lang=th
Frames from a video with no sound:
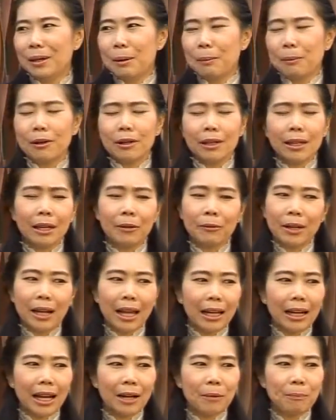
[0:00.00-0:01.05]
เพราะฉะนั้นเว
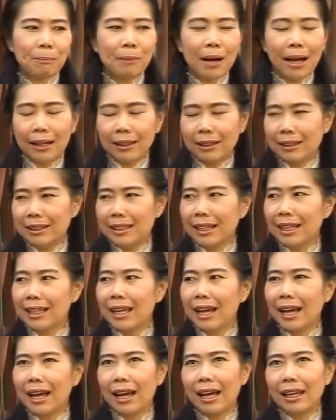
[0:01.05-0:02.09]
ลานั่งปั่นจักร
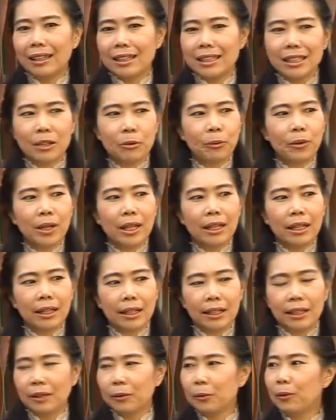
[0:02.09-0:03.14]
ยานหรือจะ
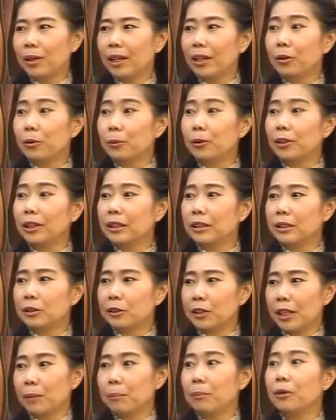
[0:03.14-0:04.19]
วิ่งอยู่บนเท
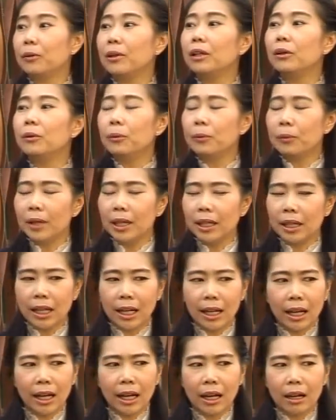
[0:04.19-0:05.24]
รดมิลหรือลู่วิ่งเนี่
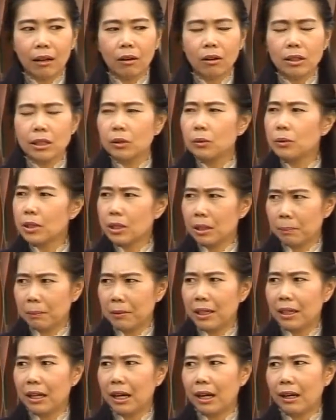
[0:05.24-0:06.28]
ยนะคะก็จะรู้สึก
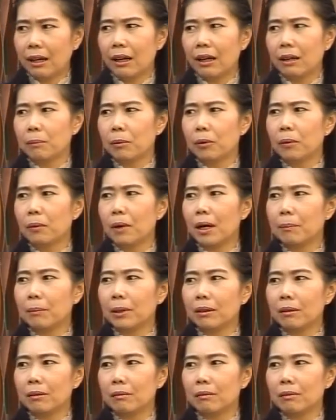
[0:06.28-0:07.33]
เบื่อค่ะเพราะว่ามั
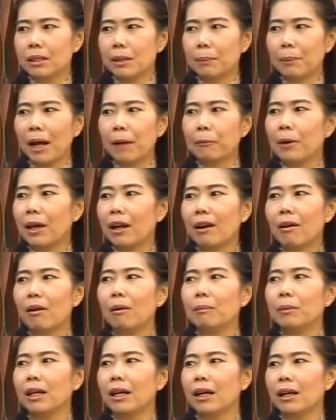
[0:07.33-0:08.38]
นสภาพแวดล้อ
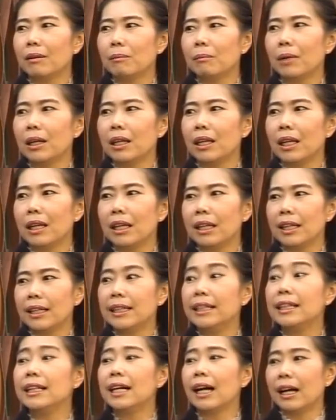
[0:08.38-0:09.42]
มเนี่ยไม่ได้
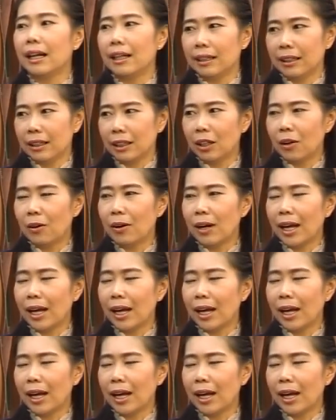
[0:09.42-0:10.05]
เอื้อ ต่อ